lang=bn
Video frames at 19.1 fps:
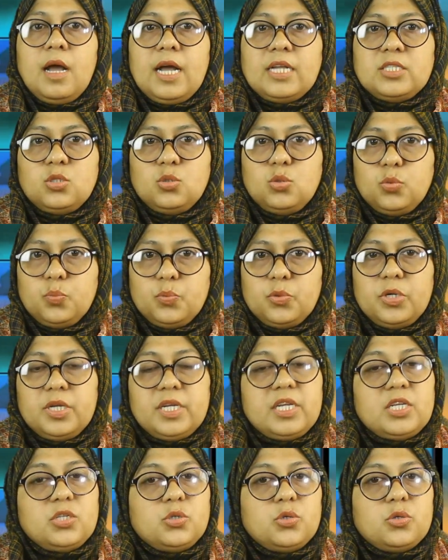আজ দুপুরে
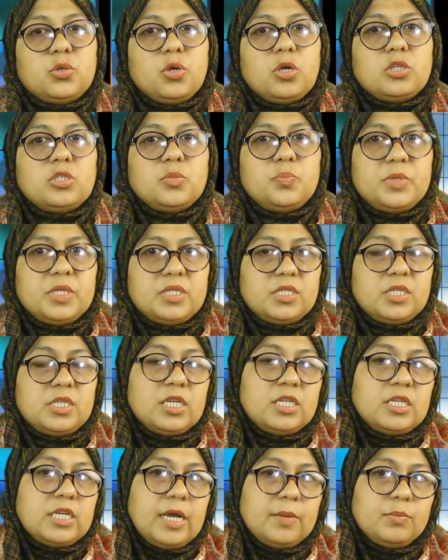কিশোরগঞ্জ
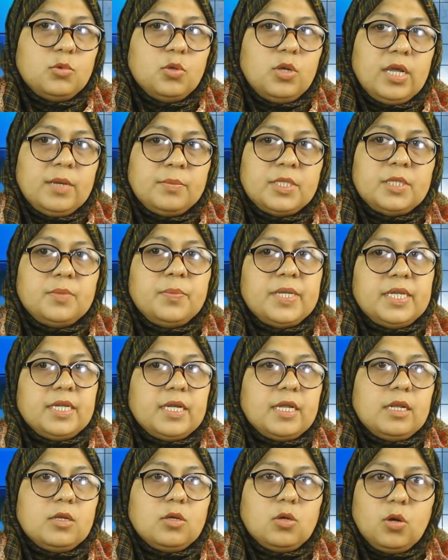প্রেসিডেন্ট আব্দুল হামিদ
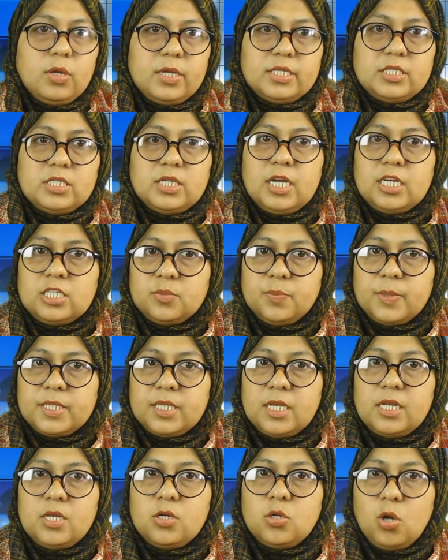মেডিকেল কলেজ
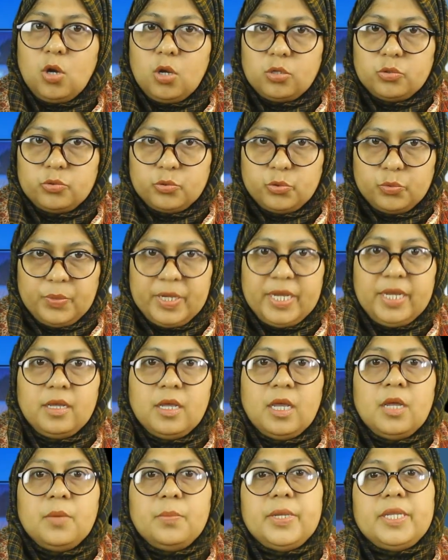হাসপাতালের হলরুমে
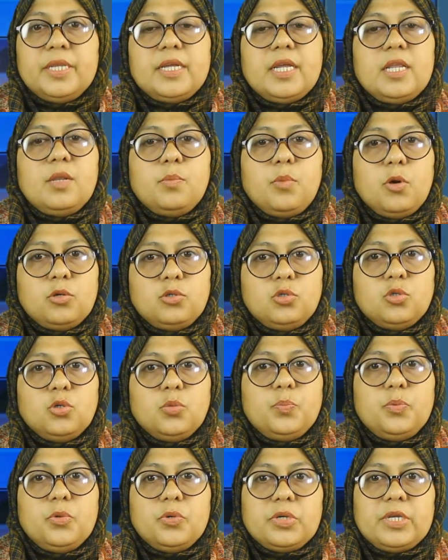মেডিকেল বর্জ্য
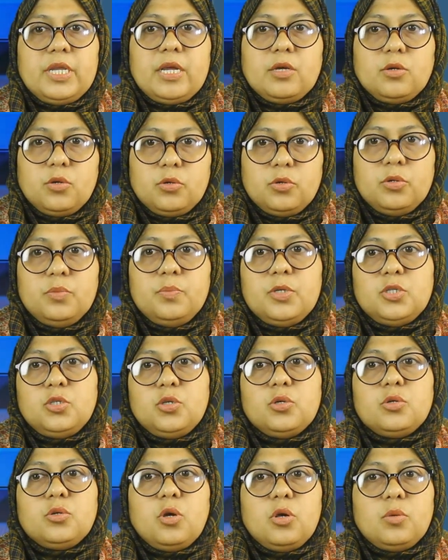প্রক্রিয়াকরণ
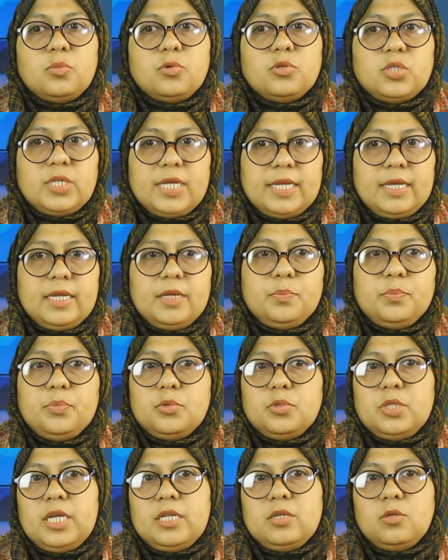বিষয়ক কর্মশালায়
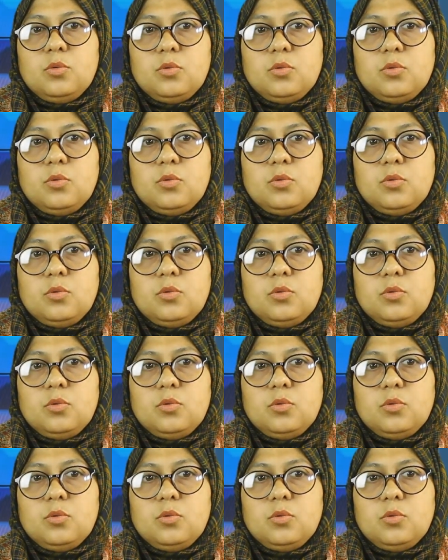প্রধান